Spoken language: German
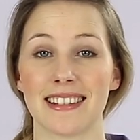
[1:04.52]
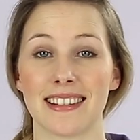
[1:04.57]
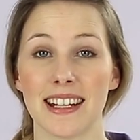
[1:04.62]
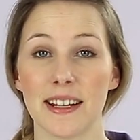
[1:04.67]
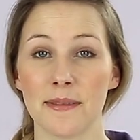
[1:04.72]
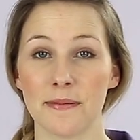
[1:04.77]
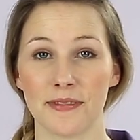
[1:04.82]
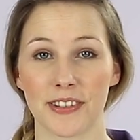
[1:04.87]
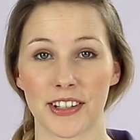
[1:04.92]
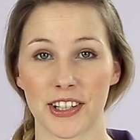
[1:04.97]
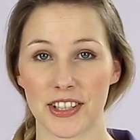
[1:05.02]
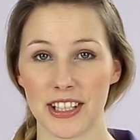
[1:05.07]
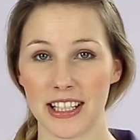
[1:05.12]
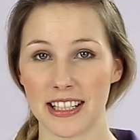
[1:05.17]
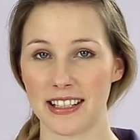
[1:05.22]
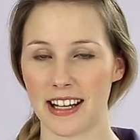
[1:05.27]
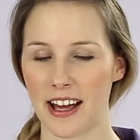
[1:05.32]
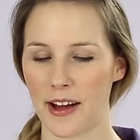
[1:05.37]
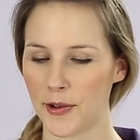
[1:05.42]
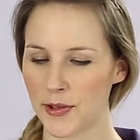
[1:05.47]
Sieben
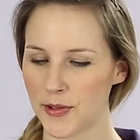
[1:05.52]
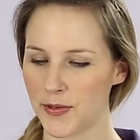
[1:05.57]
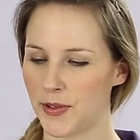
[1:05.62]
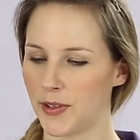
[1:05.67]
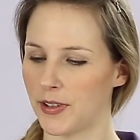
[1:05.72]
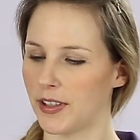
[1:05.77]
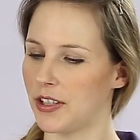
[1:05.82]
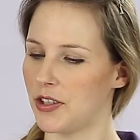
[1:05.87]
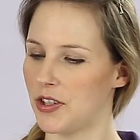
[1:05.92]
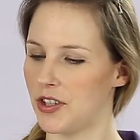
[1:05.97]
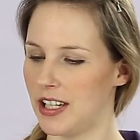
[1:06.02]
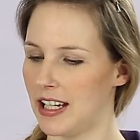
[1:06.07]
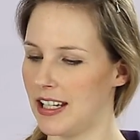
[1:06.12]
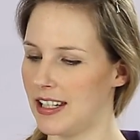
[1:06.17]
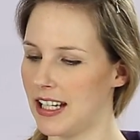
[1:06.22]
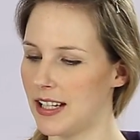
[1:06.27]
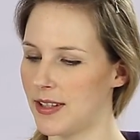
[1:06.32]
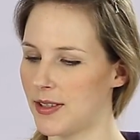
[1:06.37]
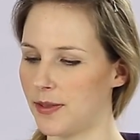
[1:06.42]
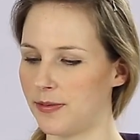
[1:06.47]
verschiedene Ausführungen
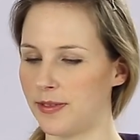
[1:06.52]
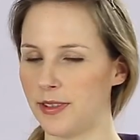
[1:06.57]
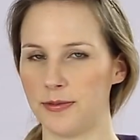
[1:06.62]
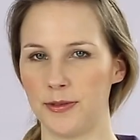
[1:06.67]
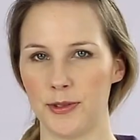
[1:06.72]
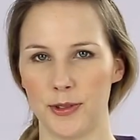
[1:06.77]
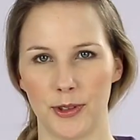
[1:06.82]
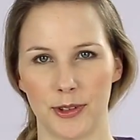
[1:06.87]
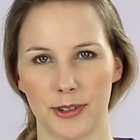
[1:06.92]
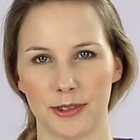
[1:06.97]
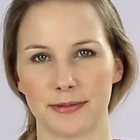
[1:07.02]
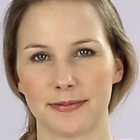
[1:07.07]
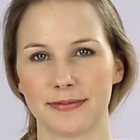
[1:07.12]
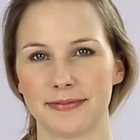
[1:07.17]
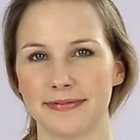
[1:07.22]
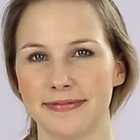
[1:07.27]
stehen dir zur Verfügung.